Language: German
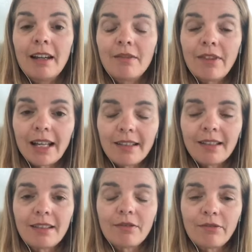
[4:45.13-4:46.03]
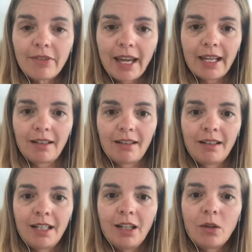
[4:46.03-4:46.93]
Was ist, wenn
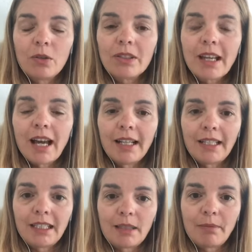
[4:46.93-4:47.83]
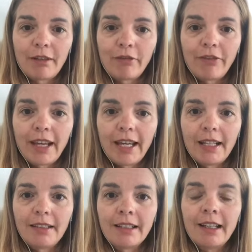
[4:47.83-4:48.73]
uns gar nichts mehr
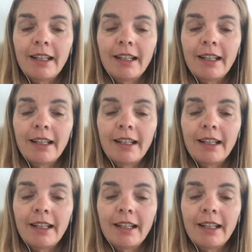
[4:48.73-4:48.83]
fehlt?